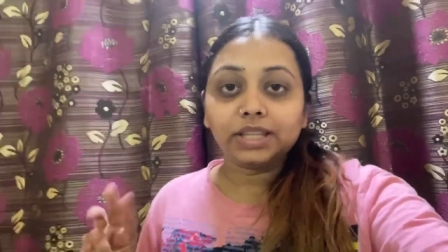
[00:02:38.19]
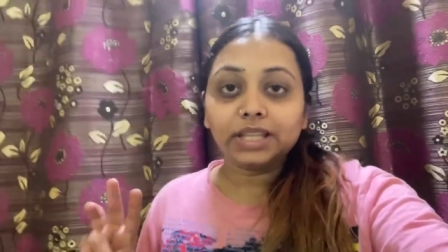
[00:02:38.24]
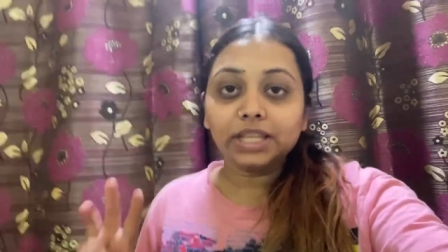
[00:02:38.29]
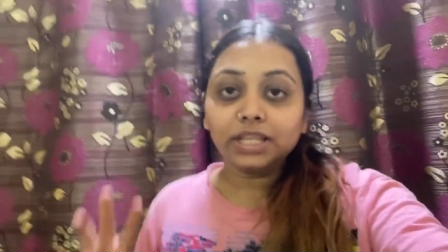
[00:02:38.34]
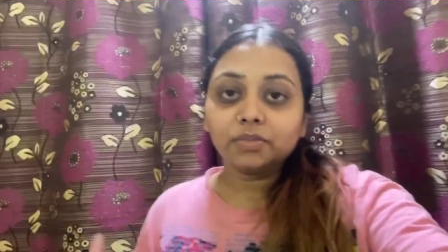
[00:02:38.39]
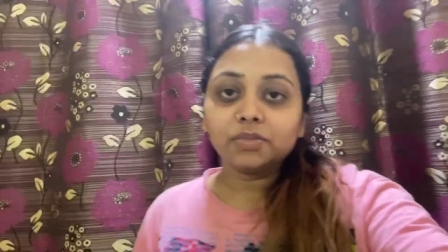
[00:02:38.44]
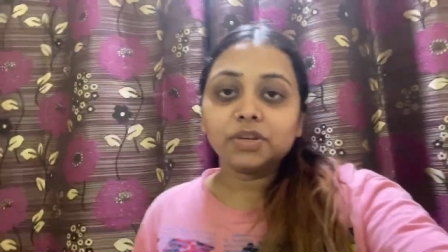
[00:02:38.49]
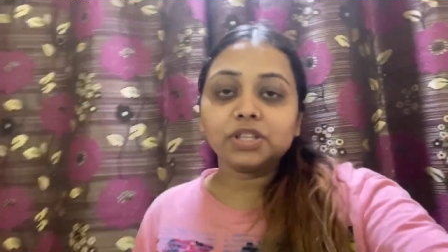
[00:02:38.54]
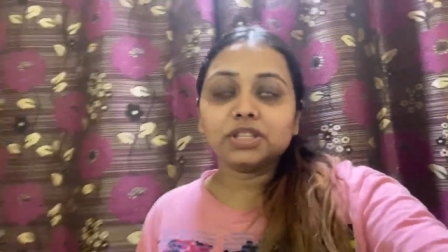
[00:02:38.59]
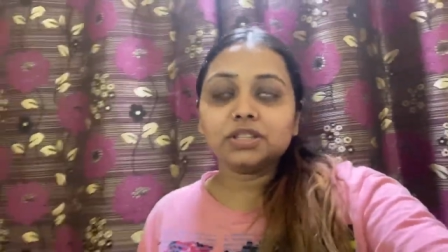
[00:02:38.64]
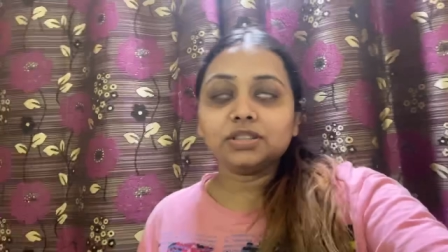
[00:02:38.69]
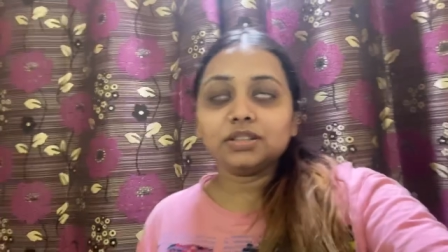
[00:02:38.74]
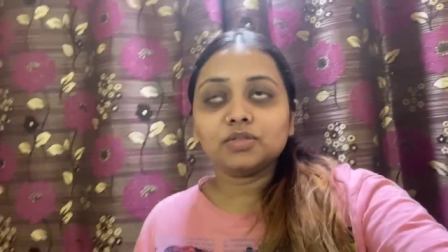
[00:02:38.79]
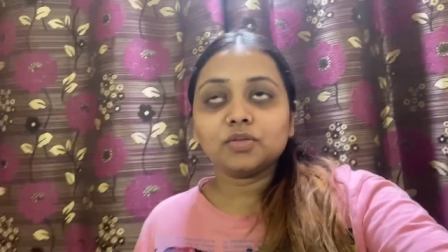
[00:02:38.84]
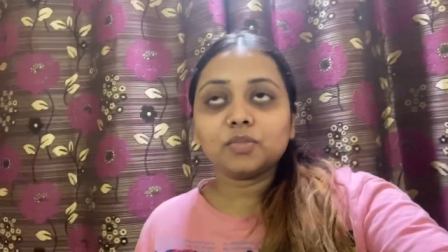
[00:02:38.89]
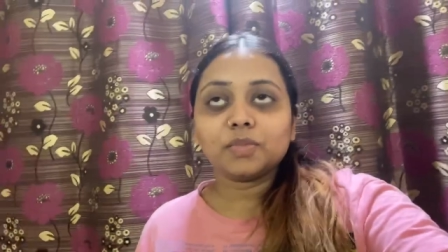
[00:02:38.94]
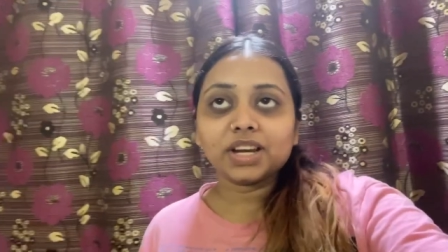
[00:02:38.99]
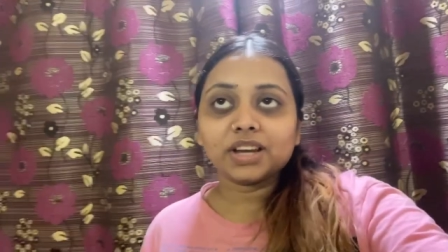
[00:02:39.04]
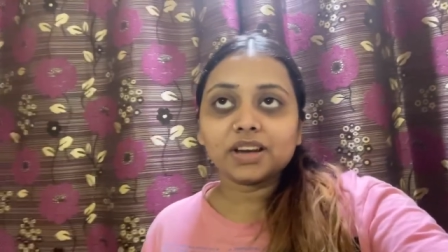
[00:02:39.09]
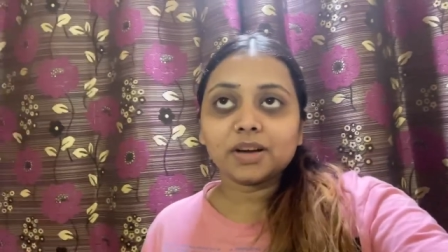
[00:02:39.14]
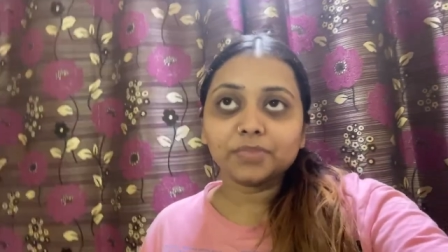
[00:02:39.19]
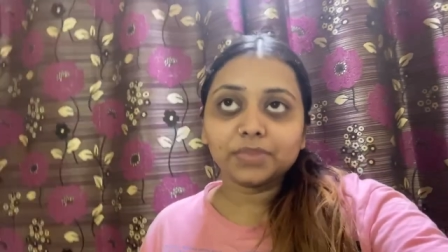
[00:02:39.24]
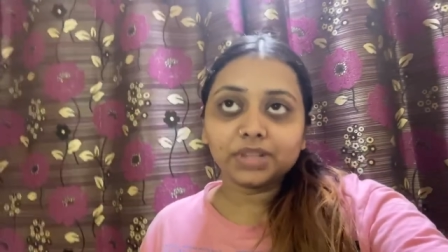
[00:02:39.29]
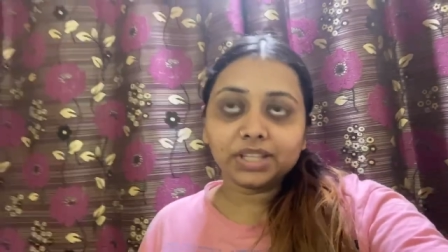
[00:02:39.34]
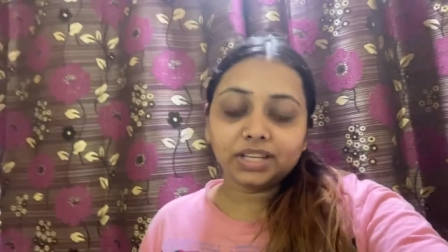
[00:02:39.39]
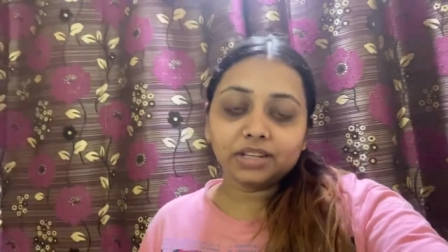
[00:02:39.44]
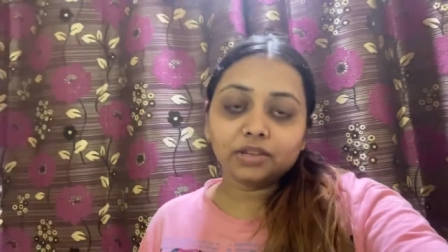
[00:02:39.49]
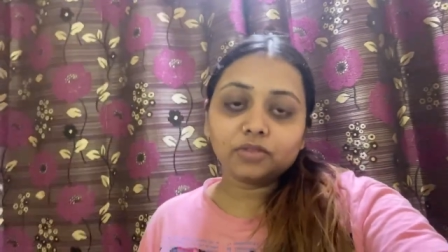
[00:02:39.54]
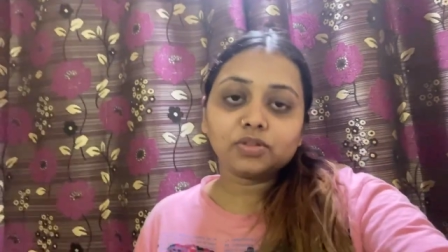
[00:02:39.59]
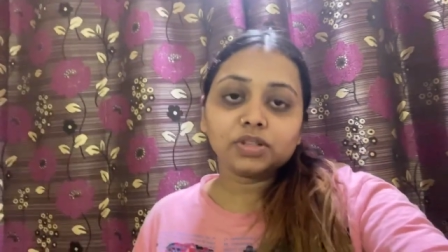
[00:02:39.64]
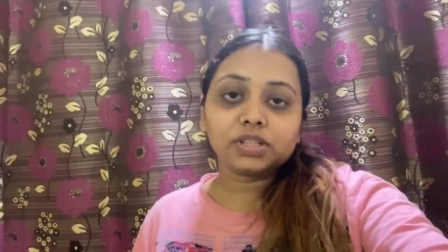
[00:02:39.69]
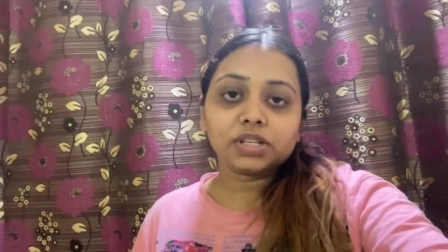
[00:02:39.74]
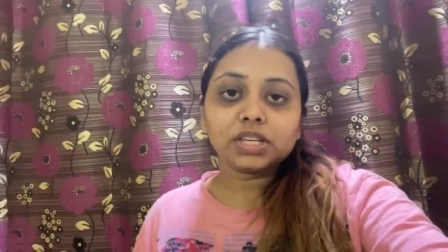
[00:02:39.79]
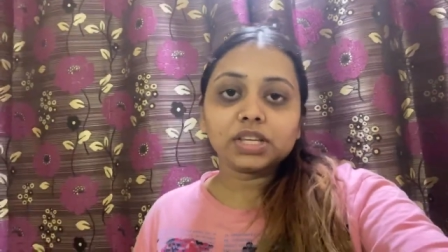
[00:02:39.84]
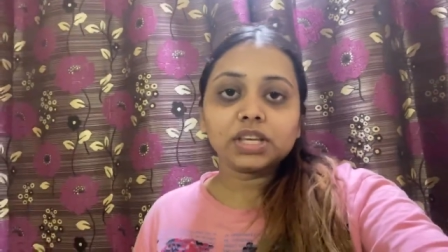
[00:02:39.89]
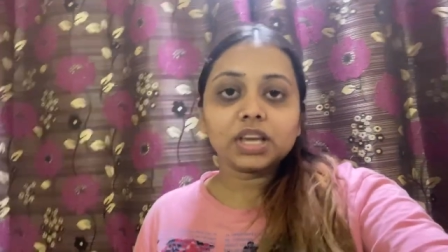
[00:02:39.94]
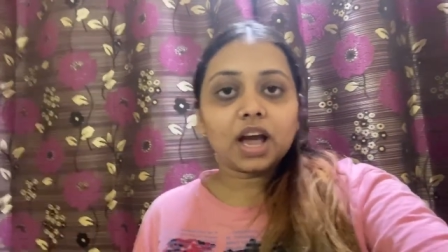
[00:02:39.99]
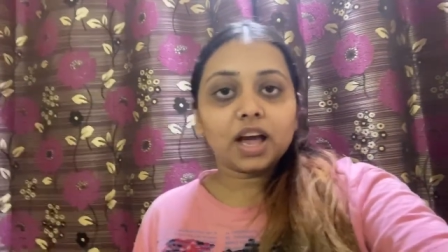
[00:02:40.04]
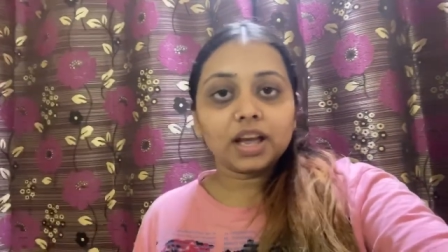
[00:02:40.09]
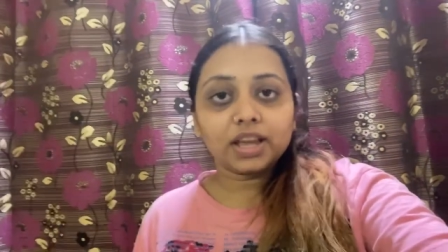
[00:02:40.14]
तीन बची थी तो मैंने कहा तीन उनसे
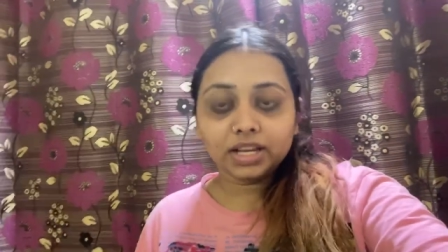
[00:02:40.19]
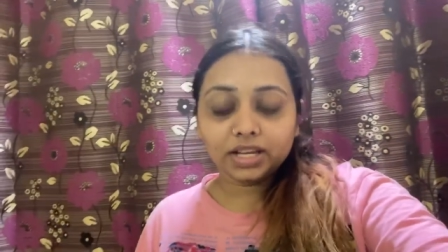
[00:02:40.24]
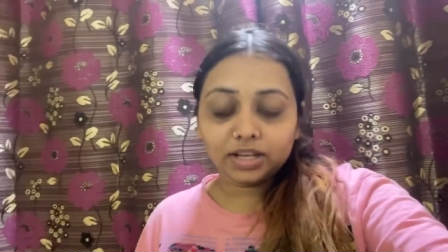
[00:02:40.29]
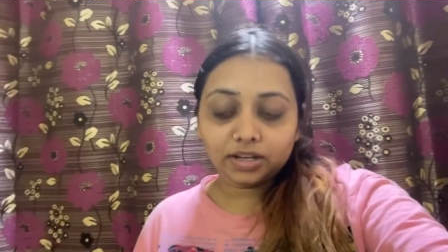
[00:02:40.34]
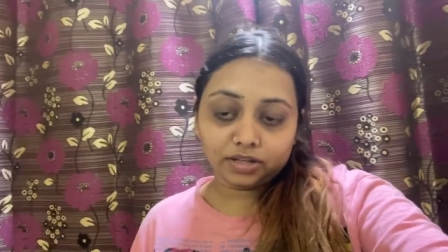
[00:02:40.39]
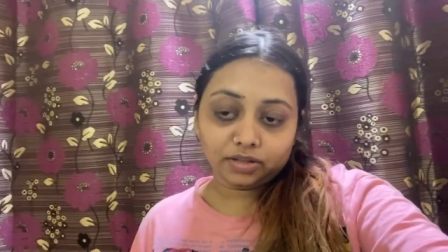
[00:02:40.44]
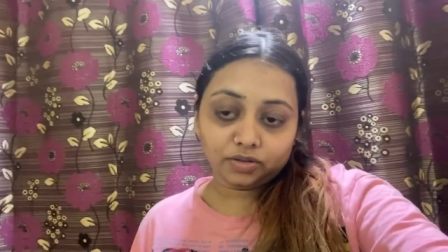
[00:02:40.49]
क्या ही